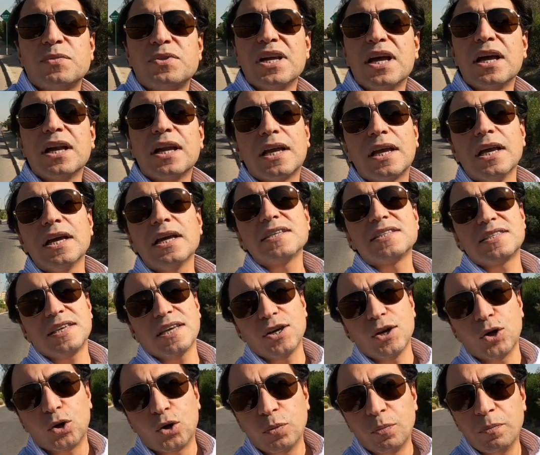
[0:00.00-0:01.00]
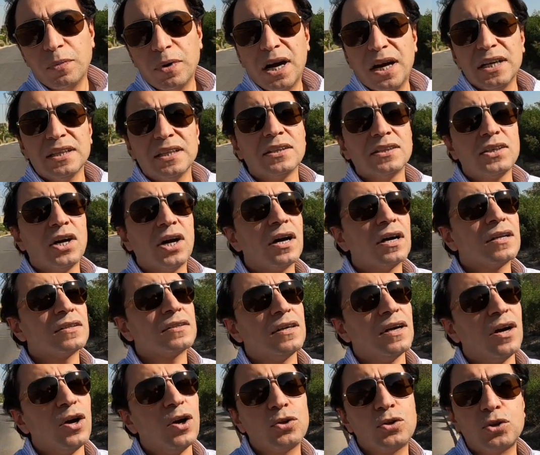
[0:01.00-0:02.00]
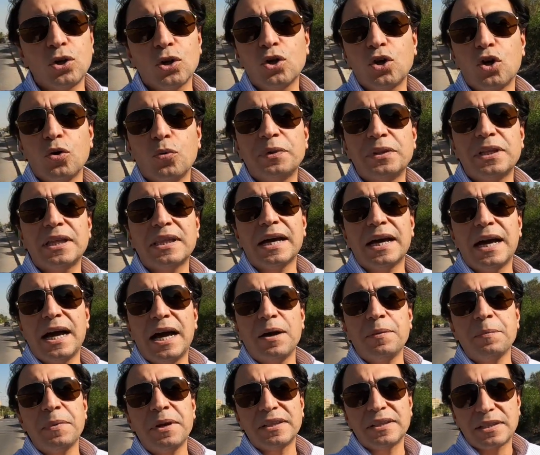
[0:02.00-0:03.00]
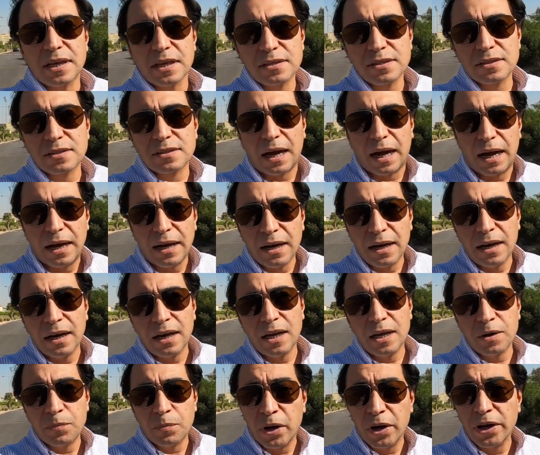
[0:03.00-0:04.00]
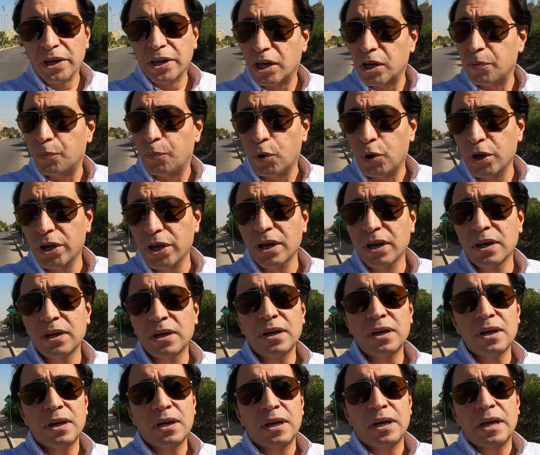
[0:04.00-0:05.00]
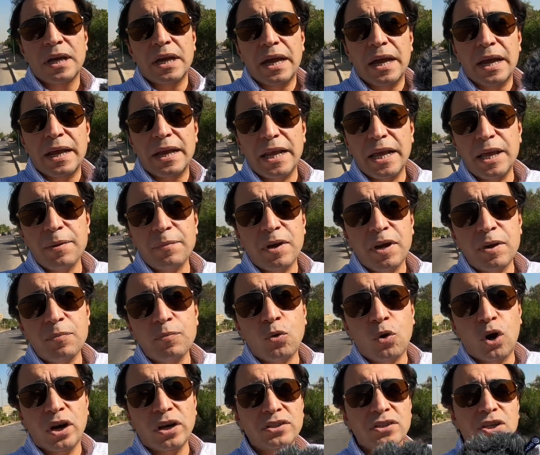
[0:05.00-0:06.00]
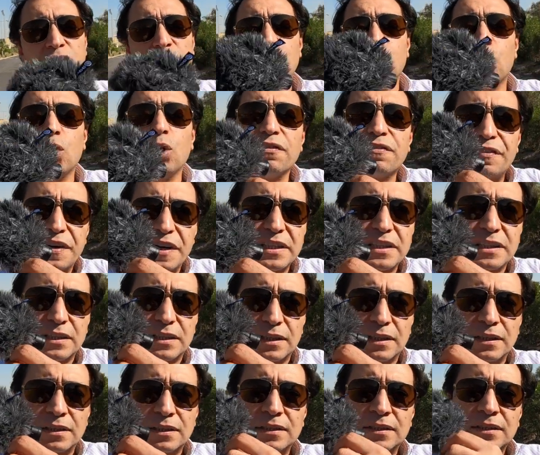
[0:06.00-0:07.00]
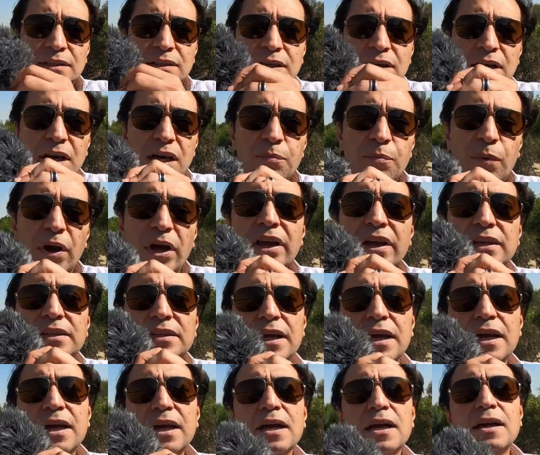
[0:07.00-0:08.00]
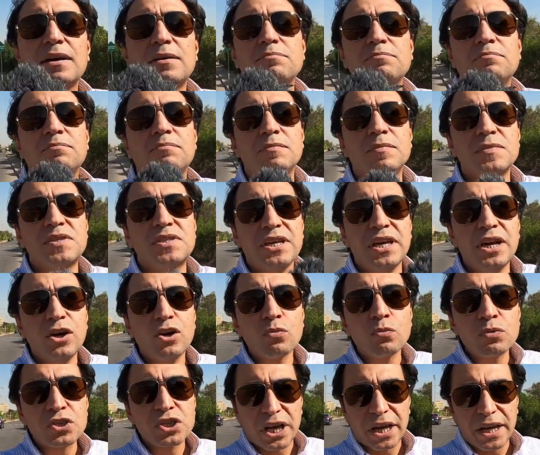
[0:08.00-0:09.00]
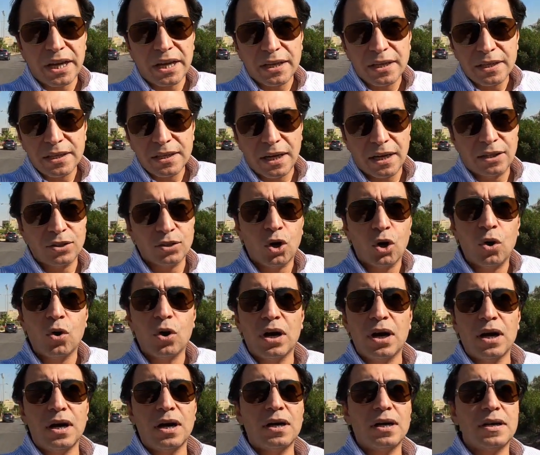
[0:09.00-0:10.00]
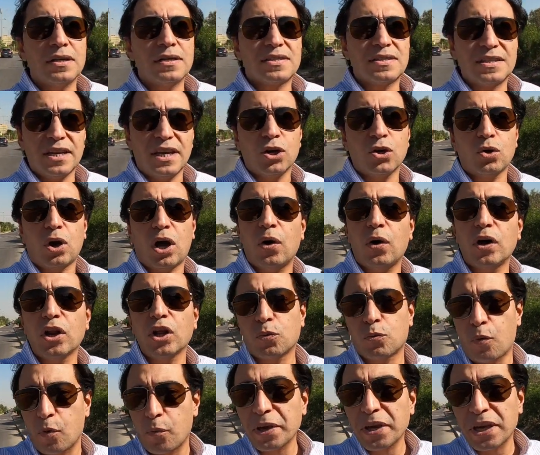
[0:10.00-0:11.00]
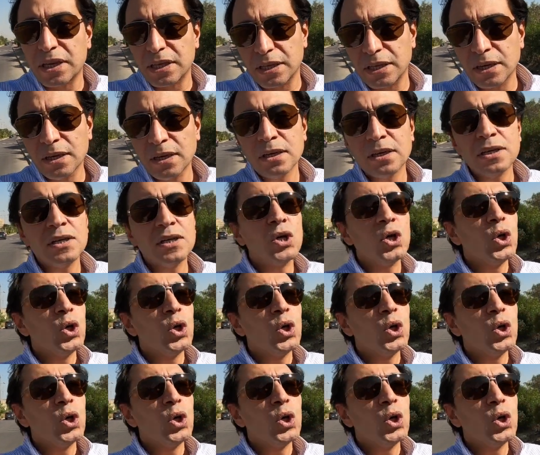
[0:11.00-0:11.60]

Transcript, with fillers: مساء الخير ازيكم انا النهارده قلت لكم ان انا هعمل تيست على المايك البويا الام ام 1 اللي هو في ايدي ده المايك ده سعره مش غالي يعني هو سعره حوالي 400 جنيه